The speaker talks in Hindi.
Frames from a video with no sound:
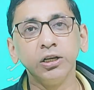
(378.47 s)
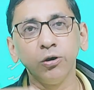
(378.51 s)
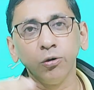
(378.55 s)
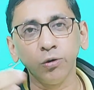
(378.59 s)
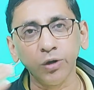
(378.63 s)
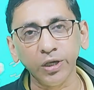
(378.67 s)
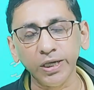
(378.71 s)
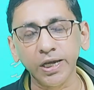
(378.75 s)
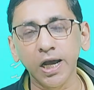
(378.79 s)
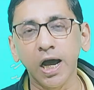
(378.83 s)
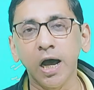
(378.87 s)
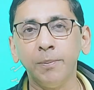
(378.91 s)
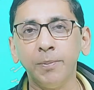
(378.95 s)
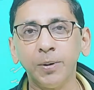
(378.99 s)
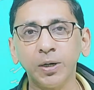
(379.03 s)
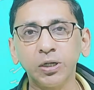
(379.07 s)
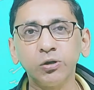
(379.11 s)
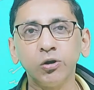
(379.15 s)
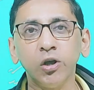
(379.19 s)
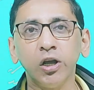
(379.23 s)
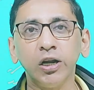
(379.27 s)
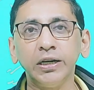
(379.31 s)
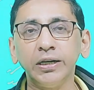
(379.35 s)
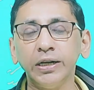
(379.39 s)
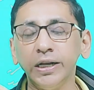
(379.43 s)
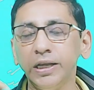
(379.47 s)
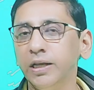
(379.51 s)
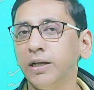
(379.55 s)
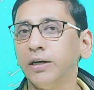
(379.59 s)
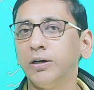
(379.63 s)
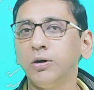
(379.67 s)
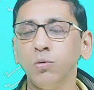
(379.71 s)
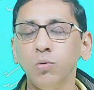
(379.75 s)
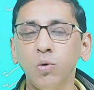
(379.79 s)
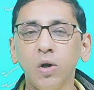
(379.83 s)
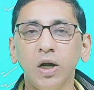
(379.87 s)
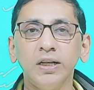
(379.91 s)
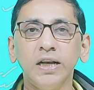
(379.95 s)
क्योंकि यहाँ पर जो है टीयर
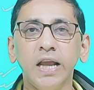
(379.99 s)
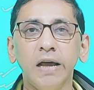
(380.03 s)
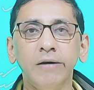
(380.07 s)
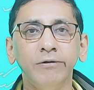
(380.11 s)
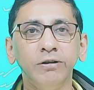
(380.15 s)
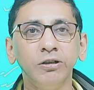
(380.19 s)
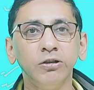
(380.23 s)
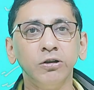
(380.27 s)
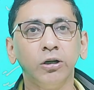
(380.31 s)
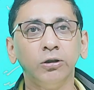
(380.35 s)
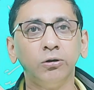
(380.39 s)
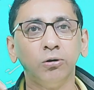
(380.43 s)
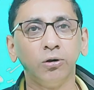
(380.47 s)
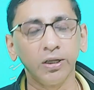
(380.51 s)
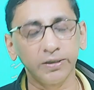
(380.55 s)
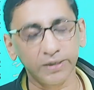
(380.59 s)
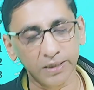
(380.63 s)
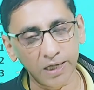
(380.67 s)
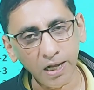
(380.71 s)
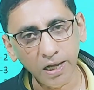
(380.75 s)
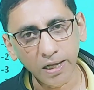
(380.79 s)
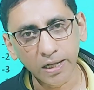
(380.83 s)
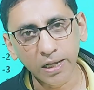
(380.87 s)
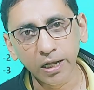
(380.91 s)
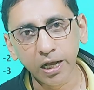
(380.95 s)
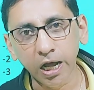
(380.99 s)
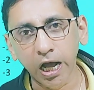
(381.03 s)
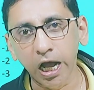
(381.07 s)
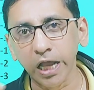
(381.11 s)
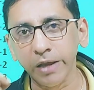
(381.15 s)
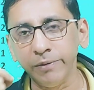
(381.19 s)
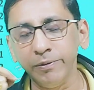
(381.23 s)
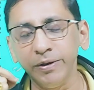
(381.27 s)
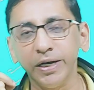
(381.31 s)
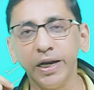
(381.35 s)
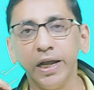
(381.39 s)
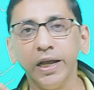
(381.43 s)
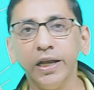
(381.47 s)
टू का लेवल जो है थोड़ा सा
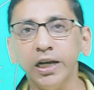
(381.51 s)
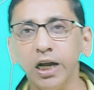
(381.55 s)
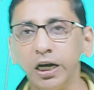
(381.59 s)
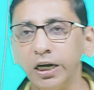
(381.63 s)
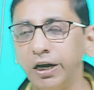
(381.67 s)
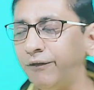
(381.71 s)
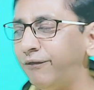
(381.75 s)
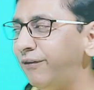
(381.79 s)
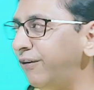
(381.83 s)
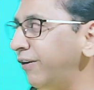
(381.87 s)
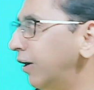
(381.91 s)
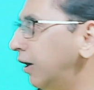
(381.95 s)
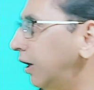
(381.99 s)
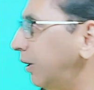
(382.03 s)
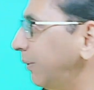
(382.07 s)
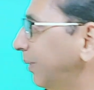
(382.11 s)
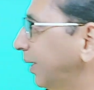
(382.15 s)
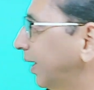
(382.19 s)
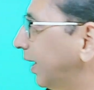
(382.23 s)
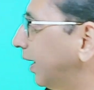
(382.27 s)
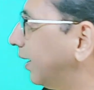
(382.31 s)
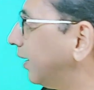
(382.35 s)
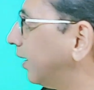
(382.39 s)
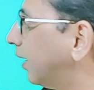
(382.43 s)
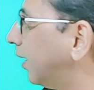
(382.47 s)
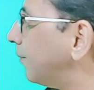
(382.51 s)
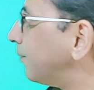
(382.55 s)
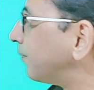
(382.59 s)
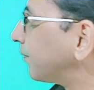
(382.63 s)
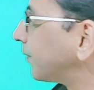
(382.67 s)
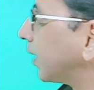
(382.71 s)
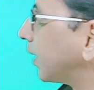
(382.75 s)
हाई भी रहेगा डिफिकल्ट भी रहेगा